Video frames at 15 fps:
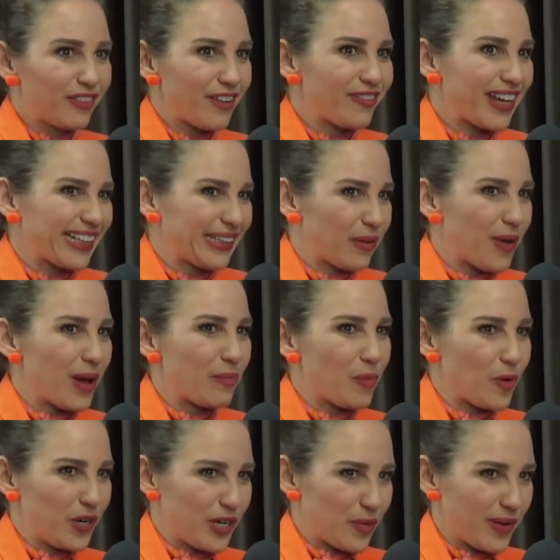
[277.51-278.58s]
não vai ficar tão
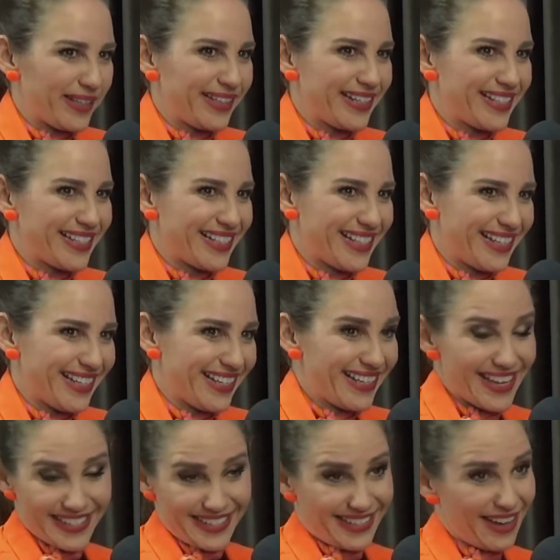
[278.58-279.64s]
harmônico entre si.
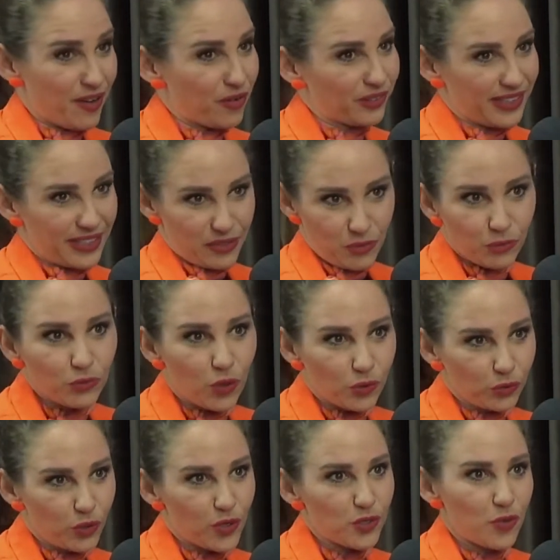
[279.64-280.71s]
Uhum. E assim uhum. acontece com
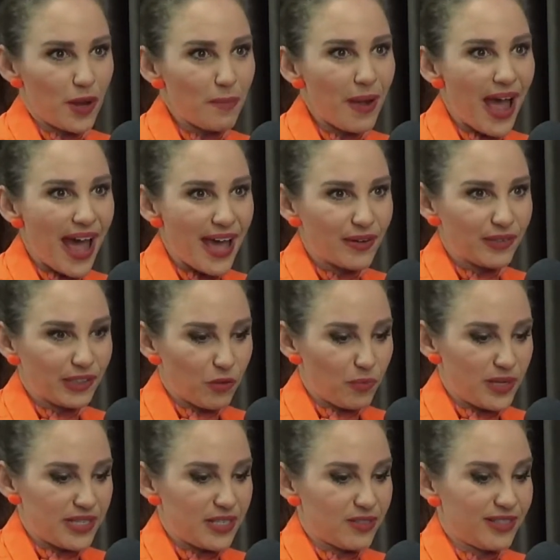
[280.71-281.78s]
todo o nosso armário. Então eu
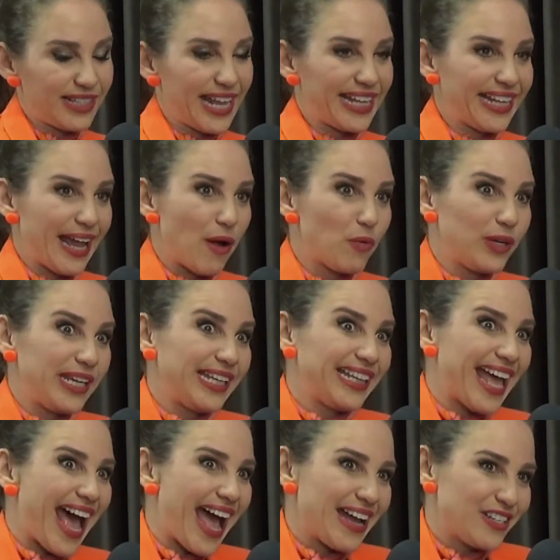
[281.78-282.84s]
preciso entender a
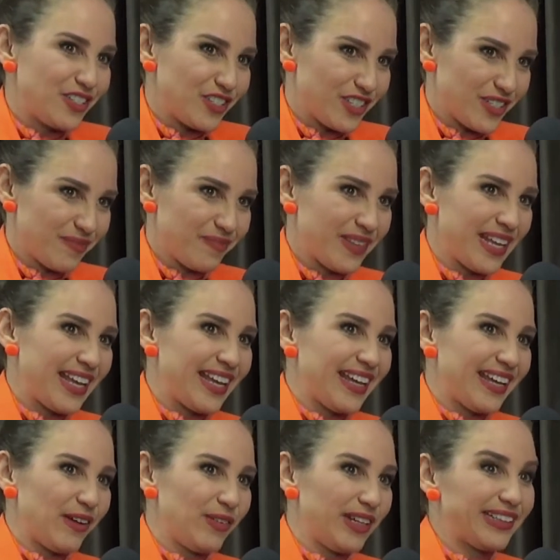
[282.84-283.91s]
unidade
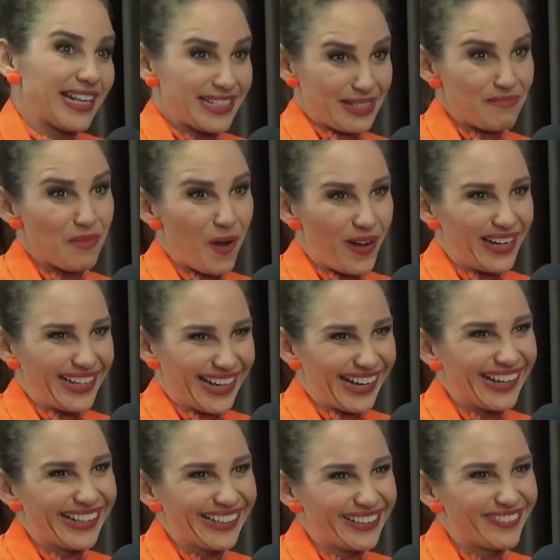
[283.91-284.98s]
da simbólica,
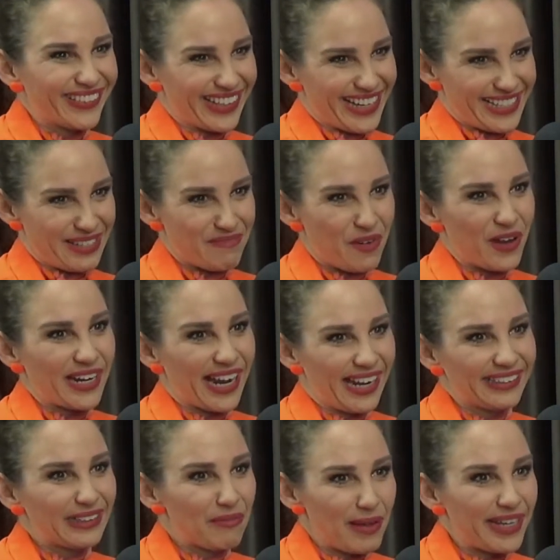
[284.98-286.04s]
uhum, porque a simbólica
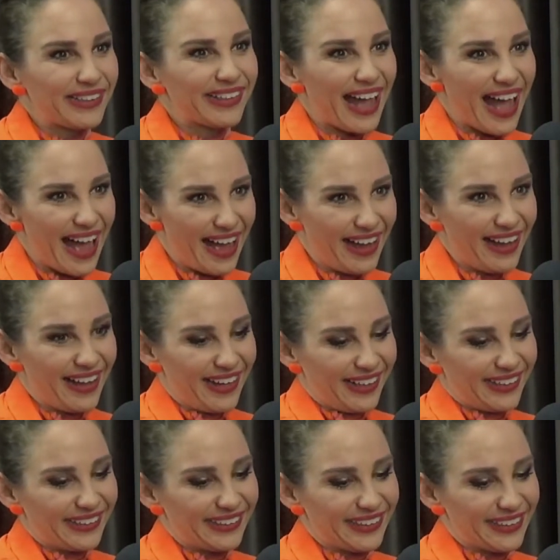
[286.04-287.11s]
ela também tá
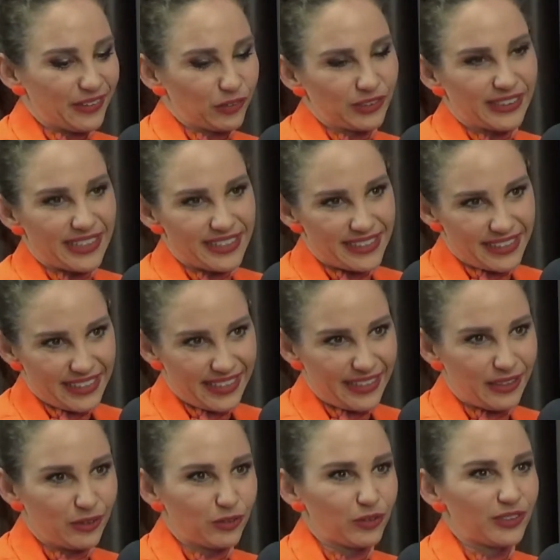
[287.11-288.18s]
nos
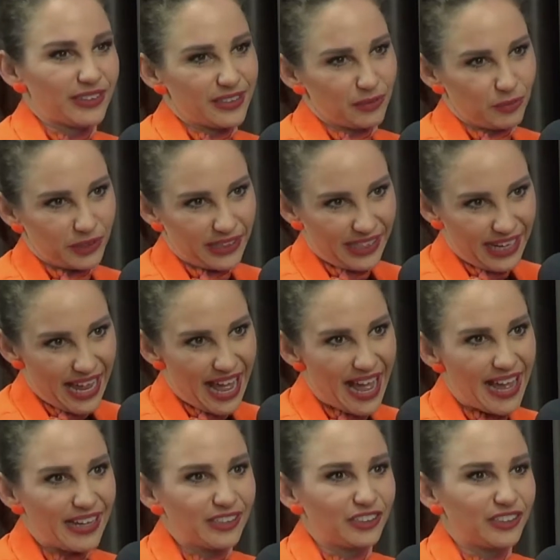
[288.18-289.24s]
tecidos, nas
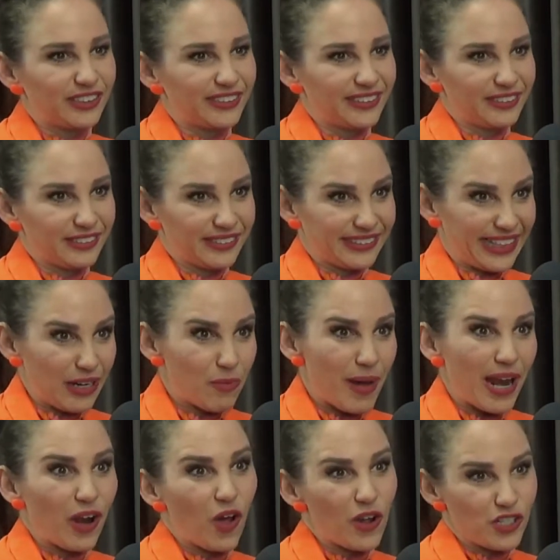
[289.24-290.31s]
modelagens, tem
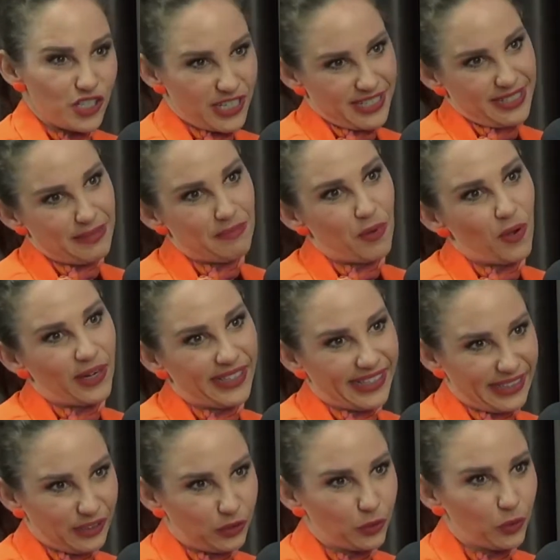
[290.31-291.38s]
uma lógica
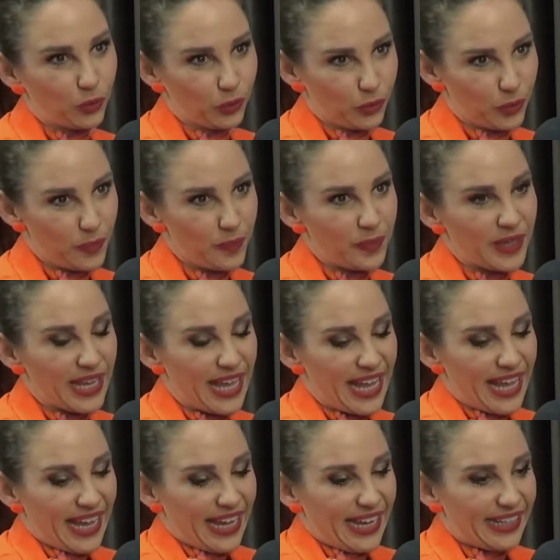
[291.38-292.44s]
simbólica em tudo.
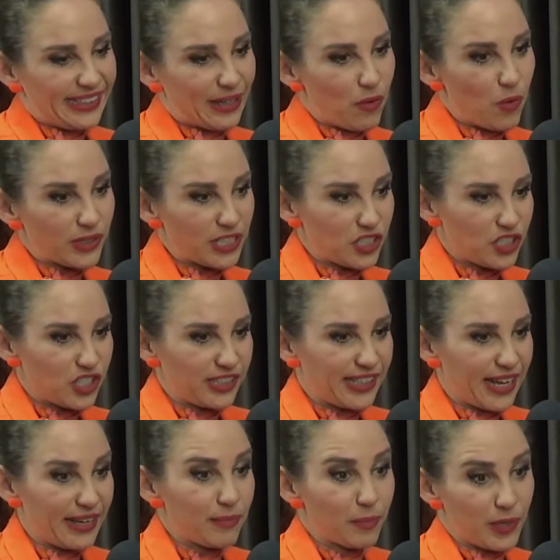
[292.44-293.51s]
Uhum. Então, quando a gente
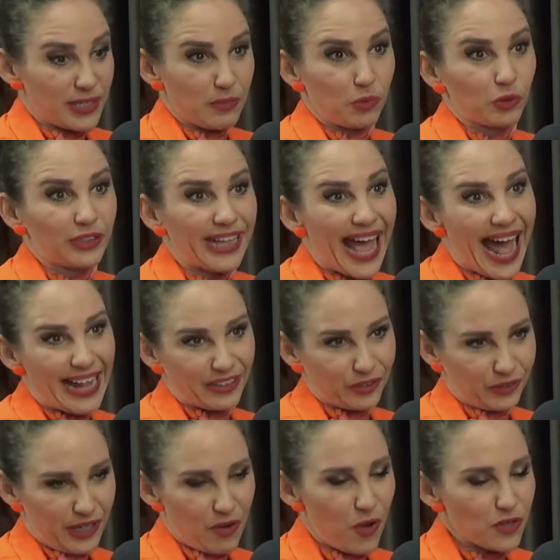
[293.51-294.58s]
por exemplo,
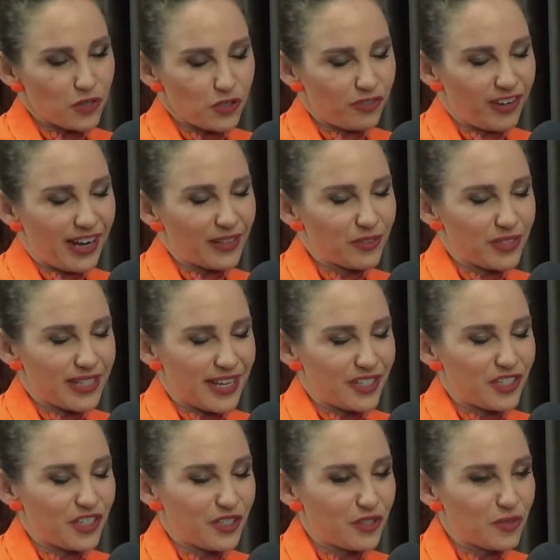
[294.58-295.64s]
tato, né? Eu gosto de falar dos
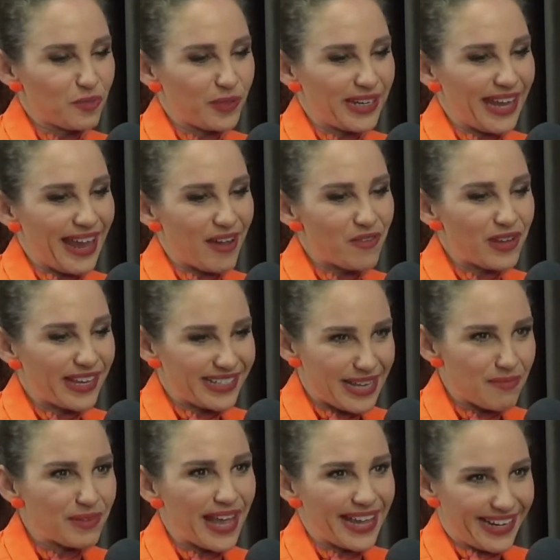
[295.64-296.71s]
sentidos porque Ótimo.
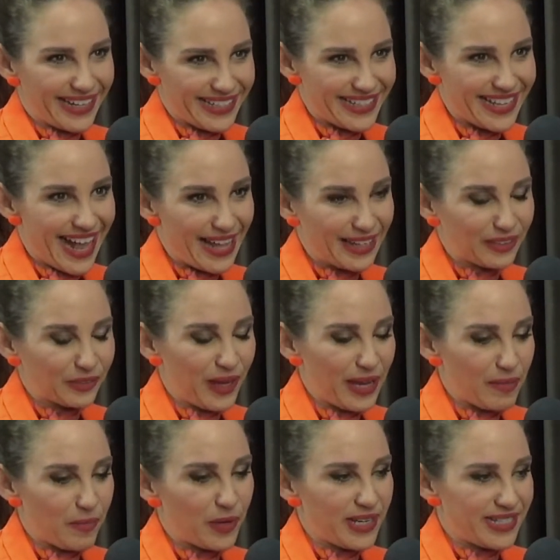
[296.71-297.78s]
sabe o que é engraçado?
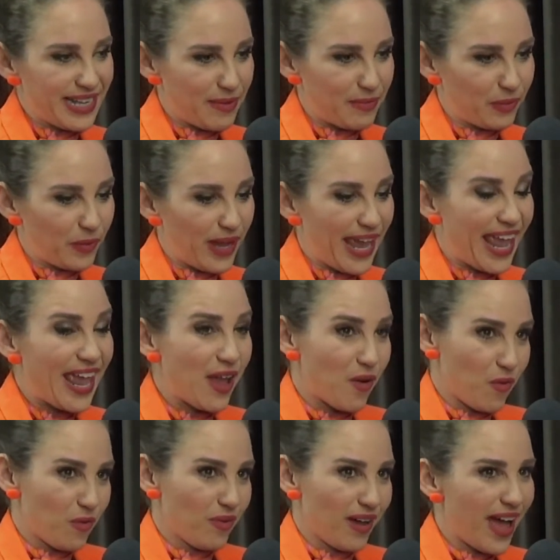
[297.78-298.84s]
É que, por hum. exemplo,
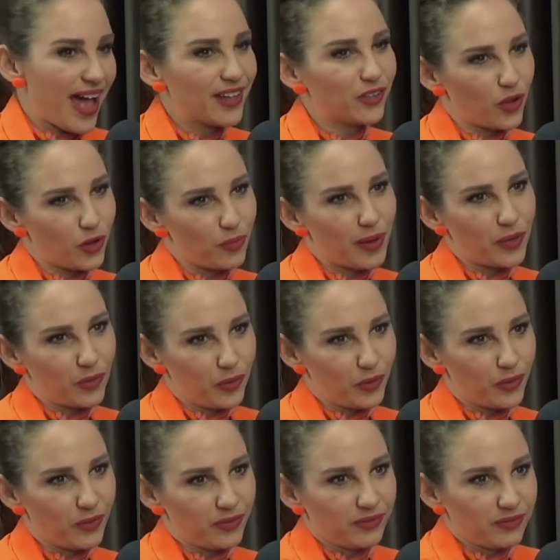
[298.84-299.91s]
eu adoro
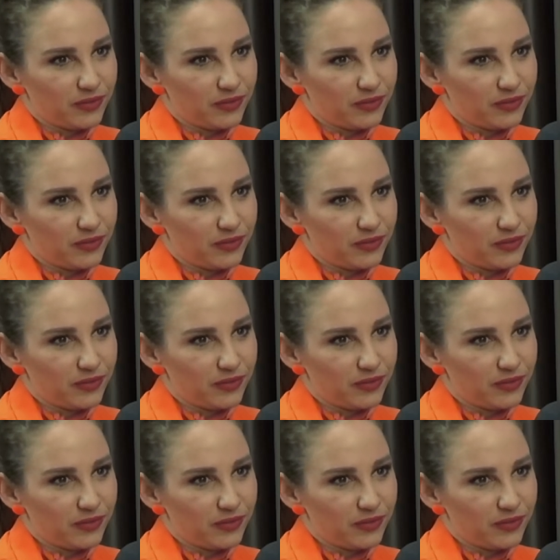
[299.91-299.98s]
barulho